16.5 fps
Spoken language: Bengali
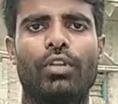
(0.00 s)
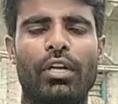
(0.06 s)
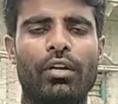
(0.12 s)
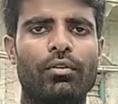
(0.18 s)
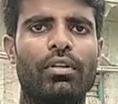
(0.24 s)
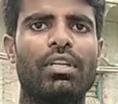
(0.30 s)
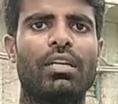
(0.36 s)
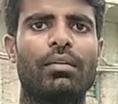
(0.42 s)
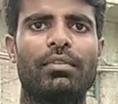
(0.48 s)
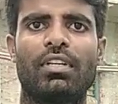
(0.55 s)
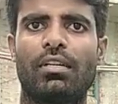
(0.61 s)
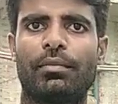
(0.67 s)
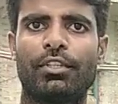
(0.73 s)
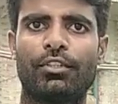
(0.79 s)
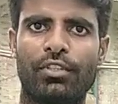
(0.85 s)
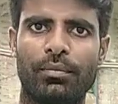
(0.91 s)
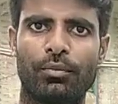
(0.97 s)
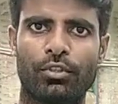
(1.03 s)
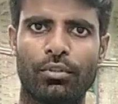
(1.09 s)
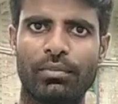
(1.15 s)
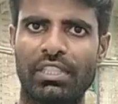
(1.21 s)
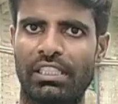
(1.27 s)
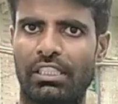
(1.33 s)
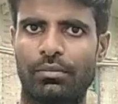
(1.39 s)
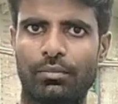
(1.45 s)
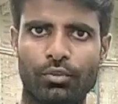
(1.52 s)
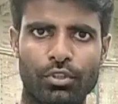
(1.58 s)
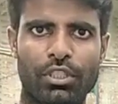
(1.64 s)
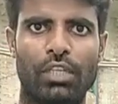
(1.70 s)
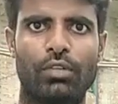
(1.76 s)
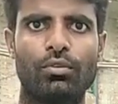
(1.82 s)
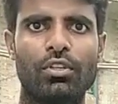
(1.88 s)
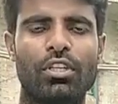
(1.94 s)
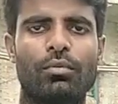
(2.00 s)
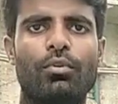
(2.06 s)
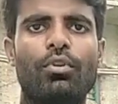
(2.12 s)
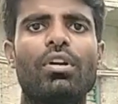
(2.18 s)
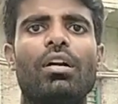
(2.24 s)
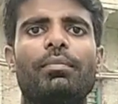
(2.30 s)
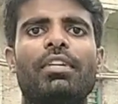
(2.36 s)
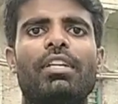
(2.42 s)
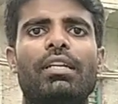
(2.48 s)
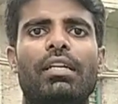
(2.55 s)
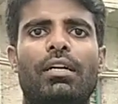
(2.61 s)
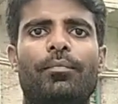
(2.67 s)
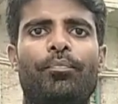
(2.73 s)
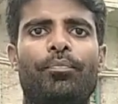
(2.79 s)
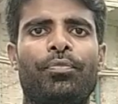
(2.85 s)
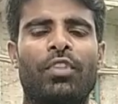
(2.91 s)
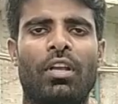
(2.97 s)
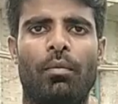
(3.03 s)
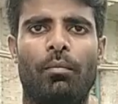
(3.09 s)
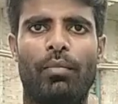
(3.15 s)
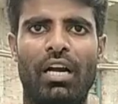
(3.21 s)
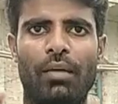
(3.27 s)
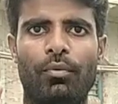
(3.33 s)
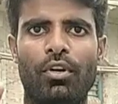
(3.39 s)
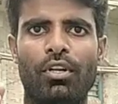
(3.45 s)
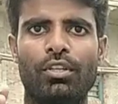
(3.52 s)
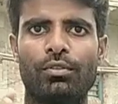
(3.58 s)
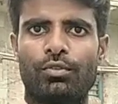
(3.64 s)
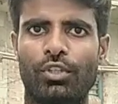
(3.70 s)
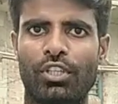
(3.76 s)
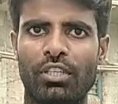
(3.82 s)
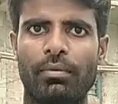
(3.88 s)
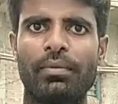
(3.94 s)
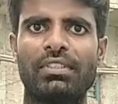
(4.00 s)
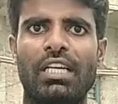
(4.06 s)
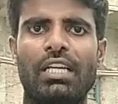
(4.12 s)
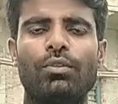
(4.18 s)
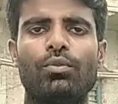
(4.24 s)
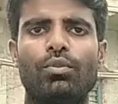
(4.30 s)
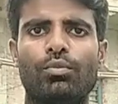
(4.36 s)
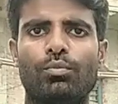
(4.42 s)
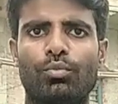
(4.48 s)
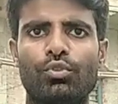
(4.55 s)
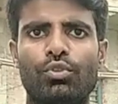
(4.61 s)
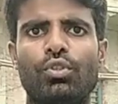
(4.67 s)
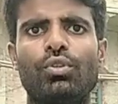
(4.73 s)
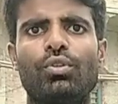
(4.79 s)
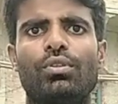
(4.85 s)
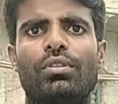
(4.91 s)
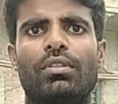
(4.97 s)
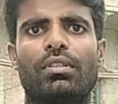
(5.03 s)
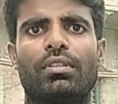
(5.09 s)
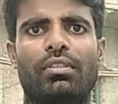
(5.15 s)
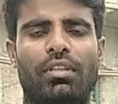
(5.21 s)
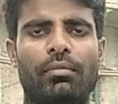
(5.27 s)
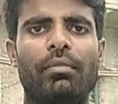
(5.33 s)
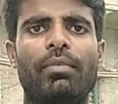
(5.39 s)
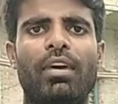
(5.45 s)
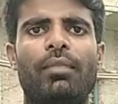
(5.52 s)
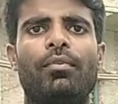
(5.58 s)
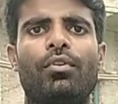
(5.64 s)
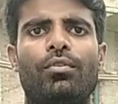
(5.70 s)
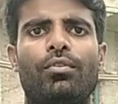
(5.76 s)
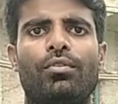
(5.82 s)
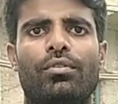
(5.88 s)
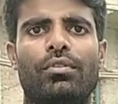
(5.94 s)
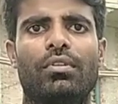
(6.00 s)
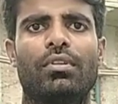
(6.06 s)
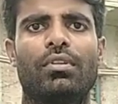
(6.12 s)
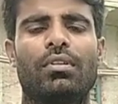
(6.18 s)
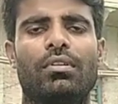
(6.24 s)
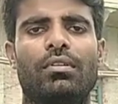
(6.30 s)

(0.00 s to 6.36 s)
দয়া করে আপনারা ভিডিওটি প্রথম থেকে শেষ পর্যন্ত দেখুন এবং আপনারা বায়োফ্লকে সঠিকভাবে জানুন বুঝুন তারপর বায়োফ্লো করুন